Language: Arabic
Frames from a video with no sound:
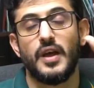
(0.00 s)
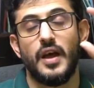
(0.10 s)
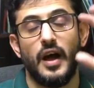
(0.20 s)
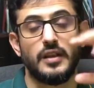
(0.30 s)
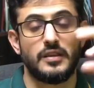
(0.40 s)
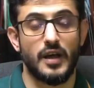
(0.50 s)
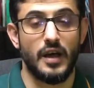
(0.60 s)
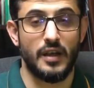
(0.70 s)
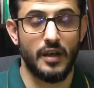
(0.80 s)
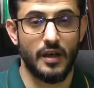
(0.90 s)
حتى
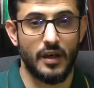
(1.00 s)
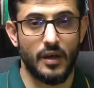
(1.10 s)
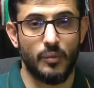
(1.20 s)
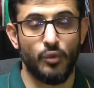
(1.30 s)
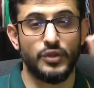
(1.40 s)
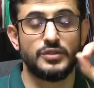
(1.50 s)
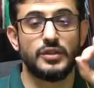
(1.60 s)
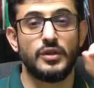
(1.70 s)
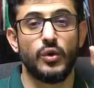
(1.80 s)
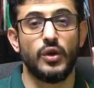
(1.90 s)
أن معز
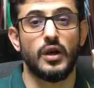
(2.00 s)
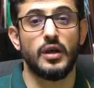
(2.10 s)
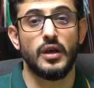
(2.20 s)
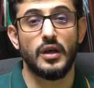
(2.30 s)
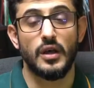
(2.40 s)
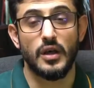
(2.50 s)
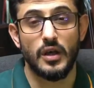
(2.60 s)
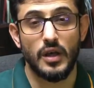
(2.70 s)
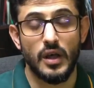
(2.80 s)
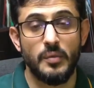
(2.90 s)
الدولة
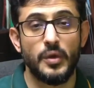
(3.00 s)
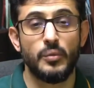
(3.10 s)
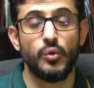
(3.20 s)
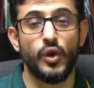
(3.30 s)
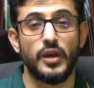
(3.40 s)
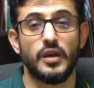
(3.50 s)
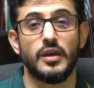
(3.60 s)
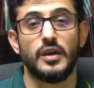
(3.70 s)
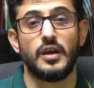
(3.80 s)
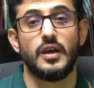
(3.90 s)
ابن بويه
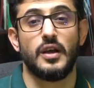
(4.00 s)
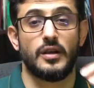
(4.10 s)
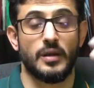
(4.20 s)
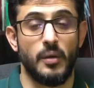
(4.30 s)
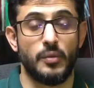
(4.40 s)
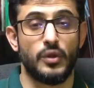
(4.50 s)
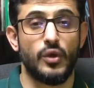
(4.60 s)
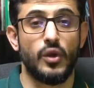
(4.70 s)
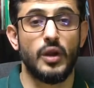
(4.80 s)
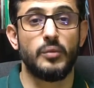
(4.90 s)
طبعا من
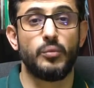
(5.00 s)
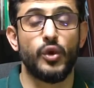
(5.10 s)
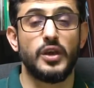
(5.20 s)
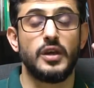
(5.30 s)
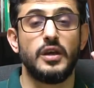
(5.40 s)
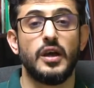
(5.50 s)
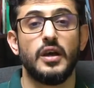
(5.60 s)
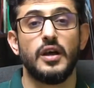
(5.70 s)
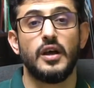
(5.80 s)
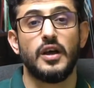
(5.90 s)
الدولة البويهية
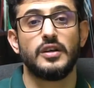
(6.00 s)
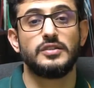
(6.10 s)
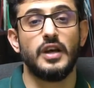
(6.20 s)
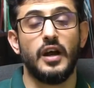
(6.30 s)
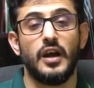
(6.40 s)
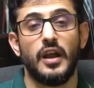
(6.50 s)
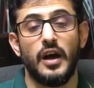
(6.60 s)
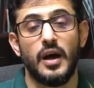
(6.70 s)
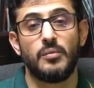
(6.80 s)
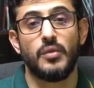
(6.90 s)
جاء على
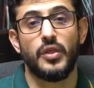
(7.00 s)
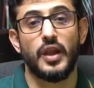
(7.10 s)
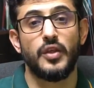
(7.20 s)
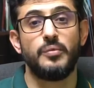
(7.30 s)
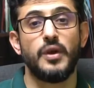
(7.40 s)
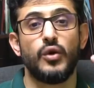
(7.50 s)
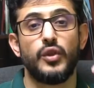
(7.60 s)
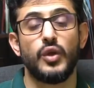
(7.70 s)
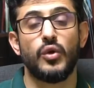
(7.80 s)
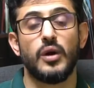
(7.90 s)
عام
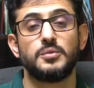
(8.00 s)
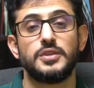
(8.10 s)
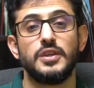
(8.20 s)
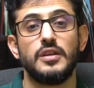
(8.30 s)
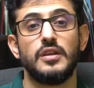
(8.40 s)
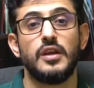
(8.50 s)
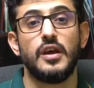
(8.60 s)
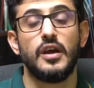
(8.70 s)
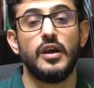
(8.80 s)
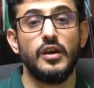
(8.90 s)
352
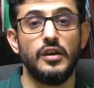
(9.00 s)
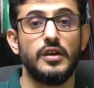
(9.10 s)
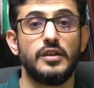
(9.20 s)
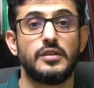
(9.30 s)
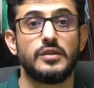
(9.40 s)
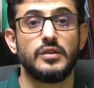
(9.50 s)
عيد